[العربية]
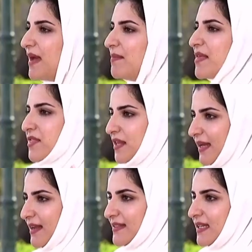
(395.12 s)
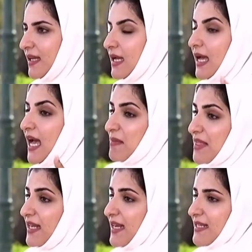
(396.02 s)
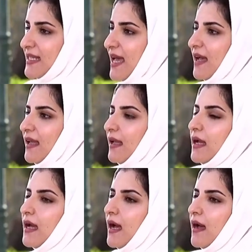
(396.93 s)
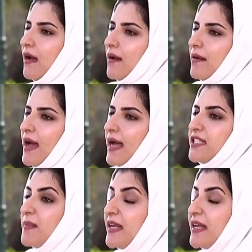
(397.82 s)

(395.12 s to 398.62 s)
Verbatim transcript: أمثل بلدي أمثل أزيائي آه، أتمنى